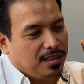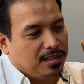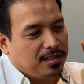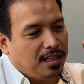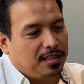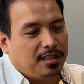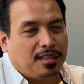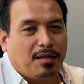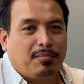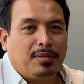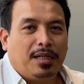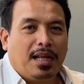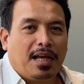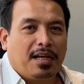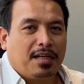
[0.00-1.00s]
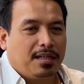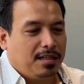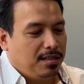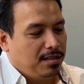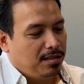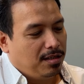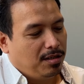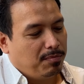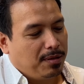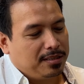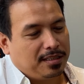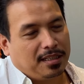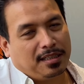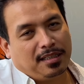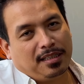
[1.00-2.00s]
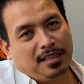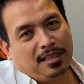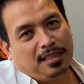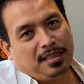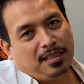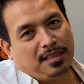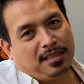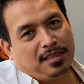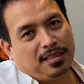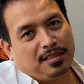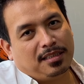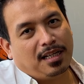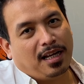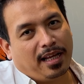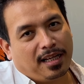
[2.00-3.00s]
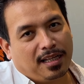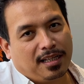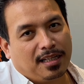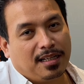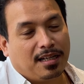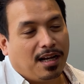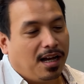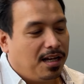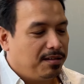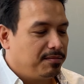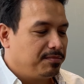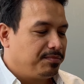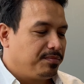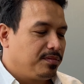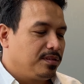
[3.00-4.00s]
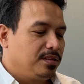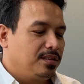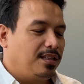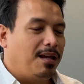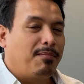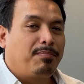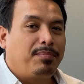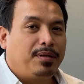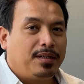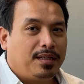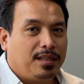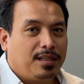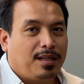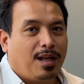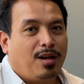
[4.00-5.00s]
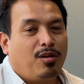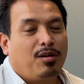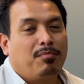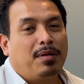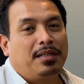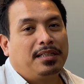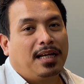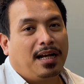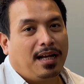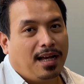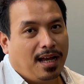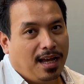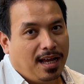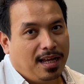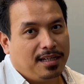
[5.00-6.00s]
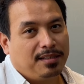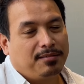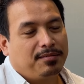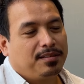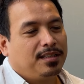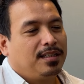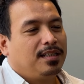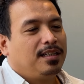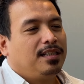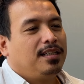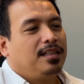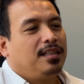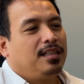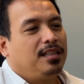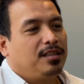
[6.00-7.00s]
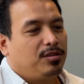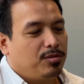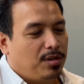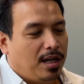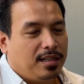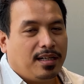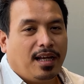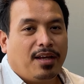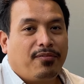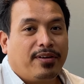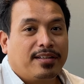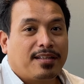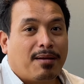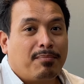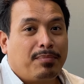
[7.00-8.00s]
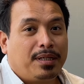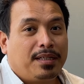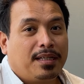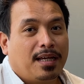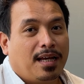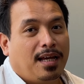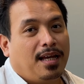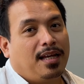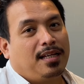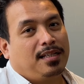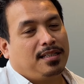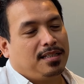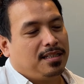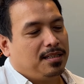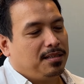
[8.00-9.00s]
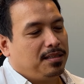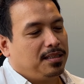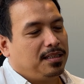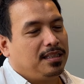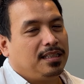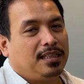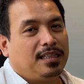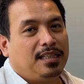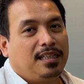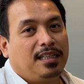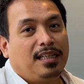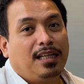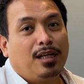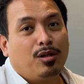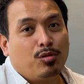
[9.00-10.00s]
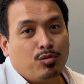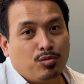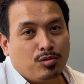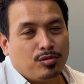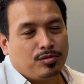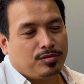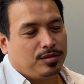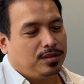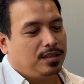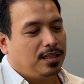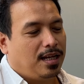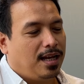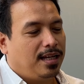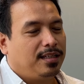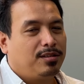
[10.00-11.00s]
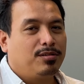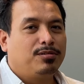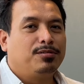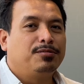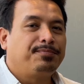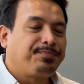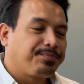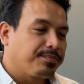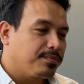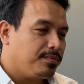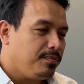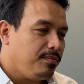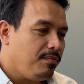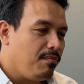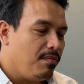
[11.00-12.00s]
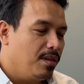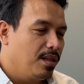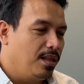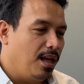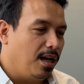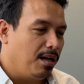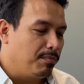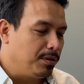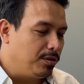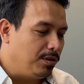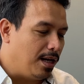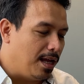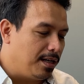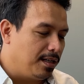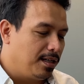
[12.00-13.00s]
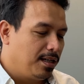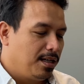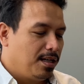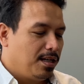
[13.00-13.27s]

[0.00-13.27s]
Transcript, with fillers: saya tidak bilang kalau pasta gigi ini jelek, enggak. Tapi kalau kebanyakan itu ada efek sampingnya. Gigi ngilu. Nah, itu. Nah, kebetulan